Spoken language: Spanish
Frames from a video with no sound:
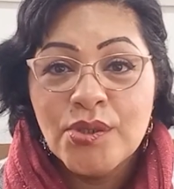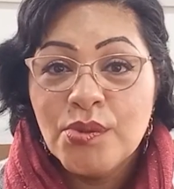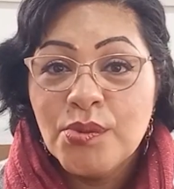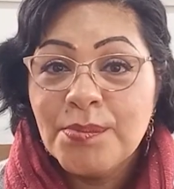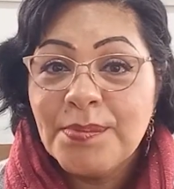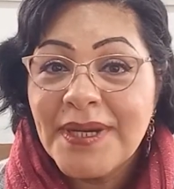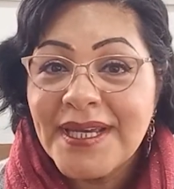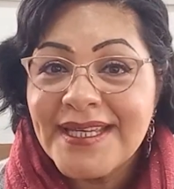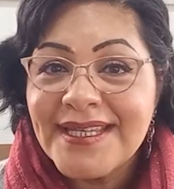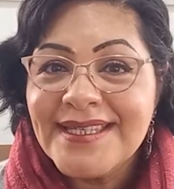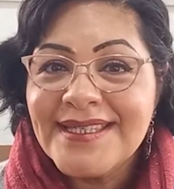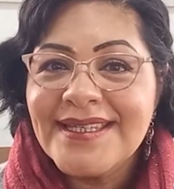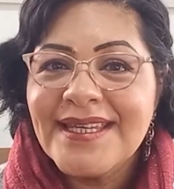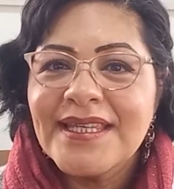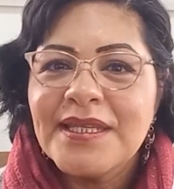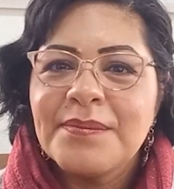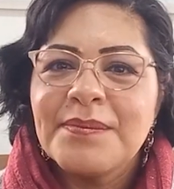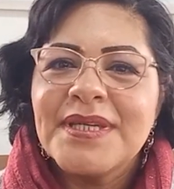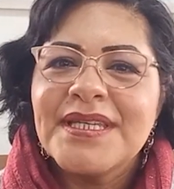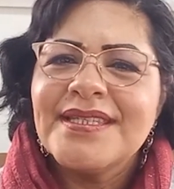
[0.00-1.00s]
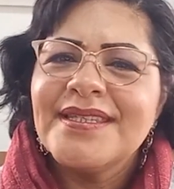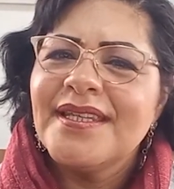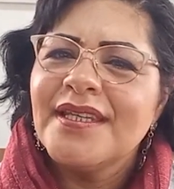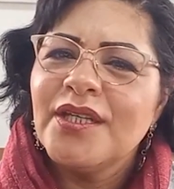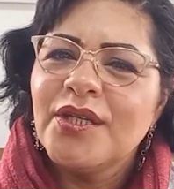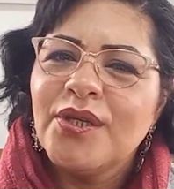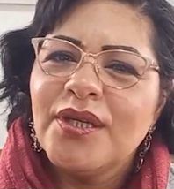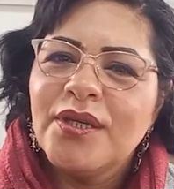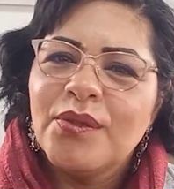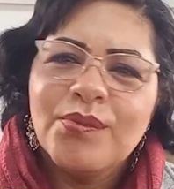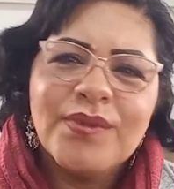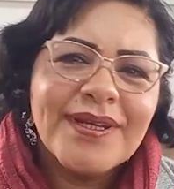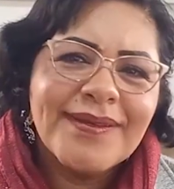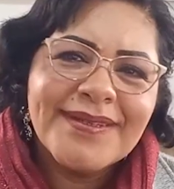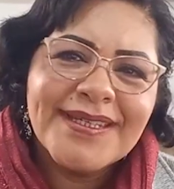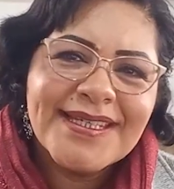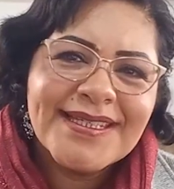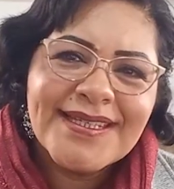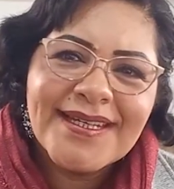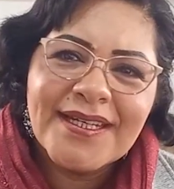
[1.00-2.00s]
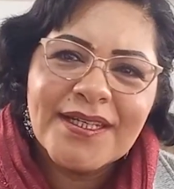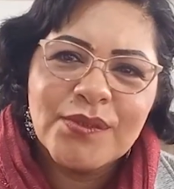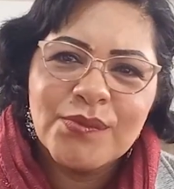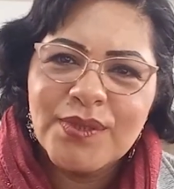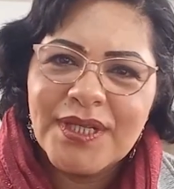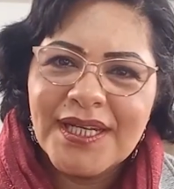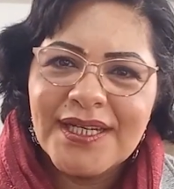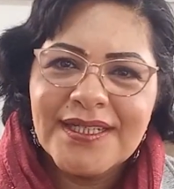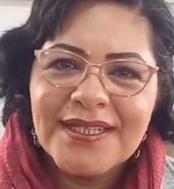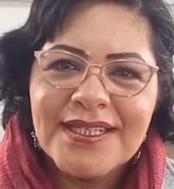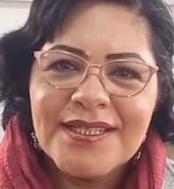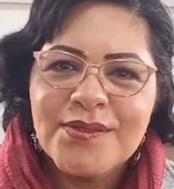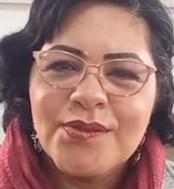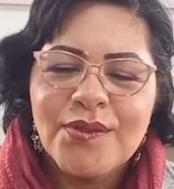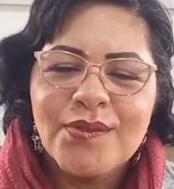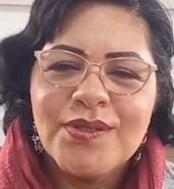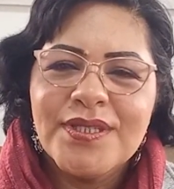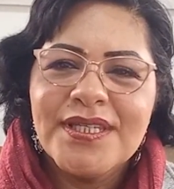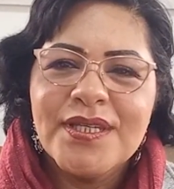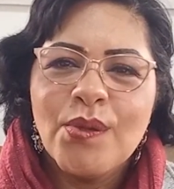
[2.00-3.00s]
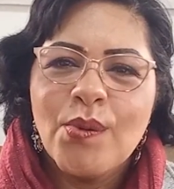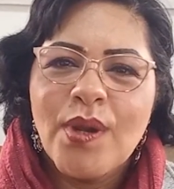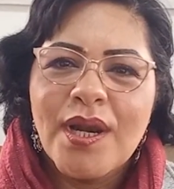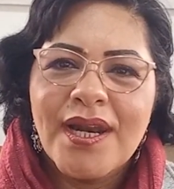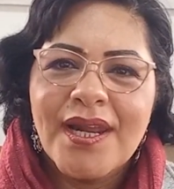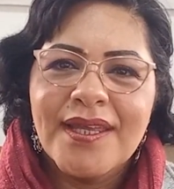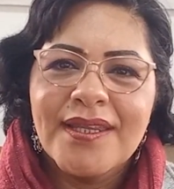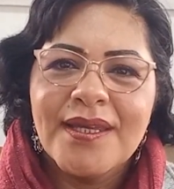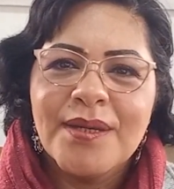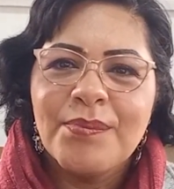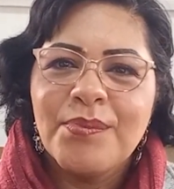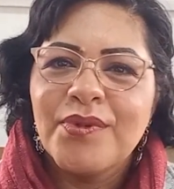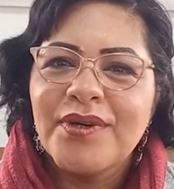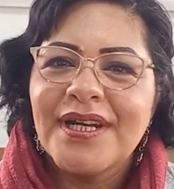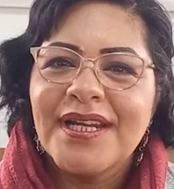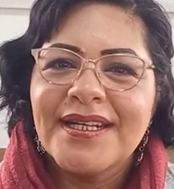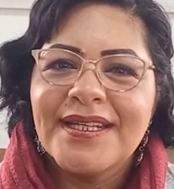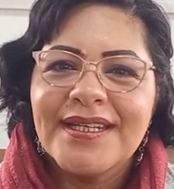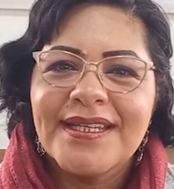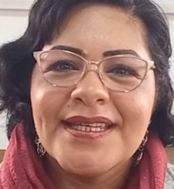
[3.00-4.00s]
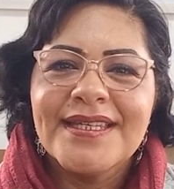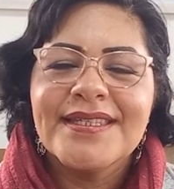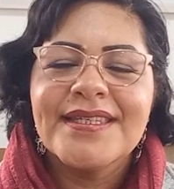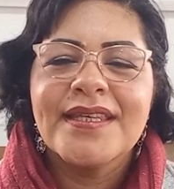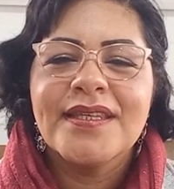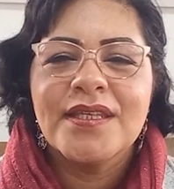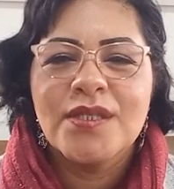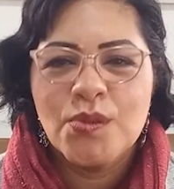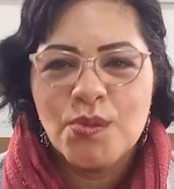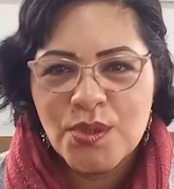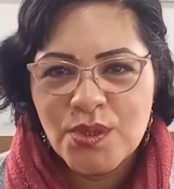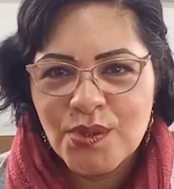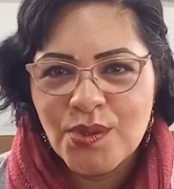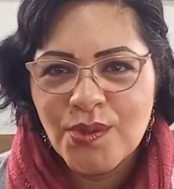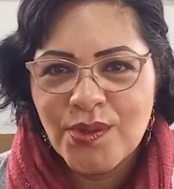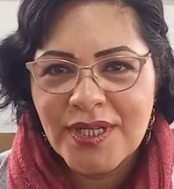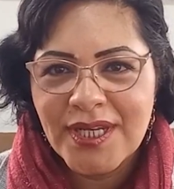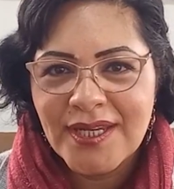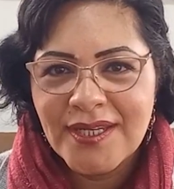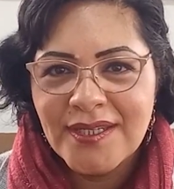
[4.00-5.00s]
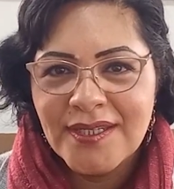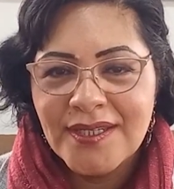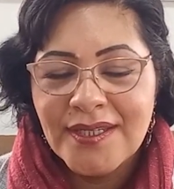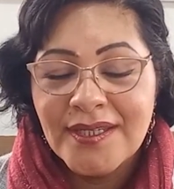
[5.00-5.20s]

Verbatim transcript: Un país que además tiene una belleza natural que solo es igualada por la riqueza de su historia.